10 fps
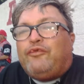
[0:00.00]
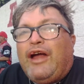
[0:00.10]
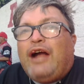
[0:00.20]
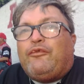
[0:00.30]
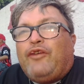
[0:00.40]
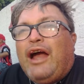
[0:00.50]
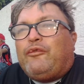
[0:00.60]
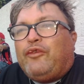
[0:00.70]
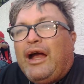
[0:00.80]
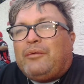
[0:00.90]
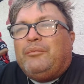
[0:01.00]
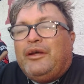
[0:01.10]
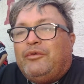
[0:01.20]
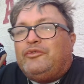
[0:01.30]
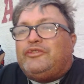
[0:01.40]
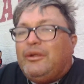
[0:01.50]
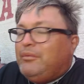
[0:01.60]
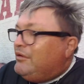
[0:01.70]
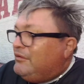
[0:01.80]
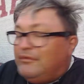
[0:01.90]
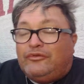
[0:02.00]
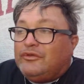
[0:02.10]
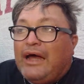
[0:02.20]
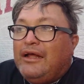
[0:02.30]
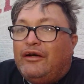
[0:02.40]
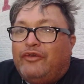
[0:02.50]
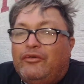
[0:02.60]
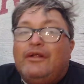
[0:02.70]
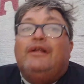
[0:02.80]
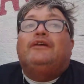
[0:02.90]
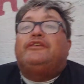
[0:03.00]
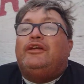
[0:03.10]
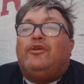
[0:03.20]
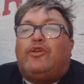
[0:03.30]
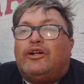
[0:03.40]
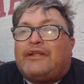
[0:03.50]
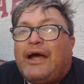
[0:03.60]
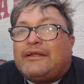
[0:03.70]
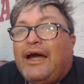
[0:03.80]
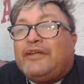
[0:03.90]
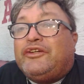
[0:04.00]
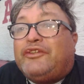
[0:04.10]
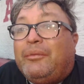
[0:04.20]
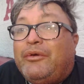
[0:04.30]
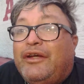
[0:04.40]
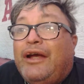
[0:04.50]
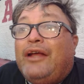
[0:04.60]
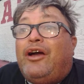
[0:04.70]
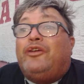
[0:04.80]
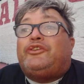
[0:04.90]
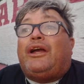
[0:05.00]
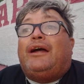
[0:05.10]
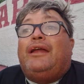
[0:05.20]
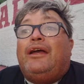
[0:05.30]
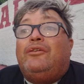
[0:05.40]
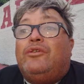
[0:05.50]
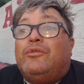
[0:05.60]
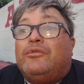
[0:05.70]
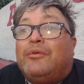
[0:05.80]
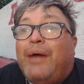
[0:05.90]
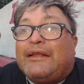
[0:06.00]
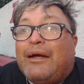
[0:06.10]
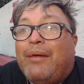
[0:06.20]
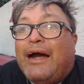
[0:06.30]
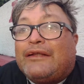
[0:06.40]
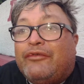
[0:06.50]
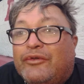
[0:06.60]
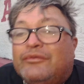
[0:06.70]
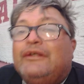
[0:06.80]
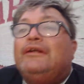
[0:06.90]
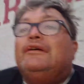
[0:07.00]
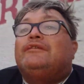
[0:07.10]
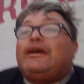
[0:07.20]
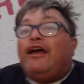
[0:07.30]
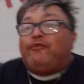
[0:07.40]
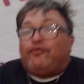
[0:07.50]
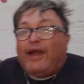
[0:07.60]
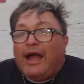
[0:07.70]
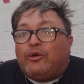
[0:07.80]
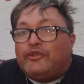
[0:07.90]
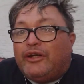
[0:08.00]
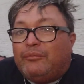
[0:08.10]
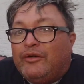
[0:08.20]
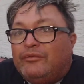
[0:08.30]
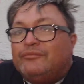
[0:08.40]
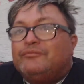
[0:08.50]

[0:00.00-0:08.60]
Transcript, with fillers: fraco, fraco, fraco mesmo. O time não dá não, viu? Se não contratar, esse timezinho aí não chega nem no mata-mata, viu? É fraco o time, viu?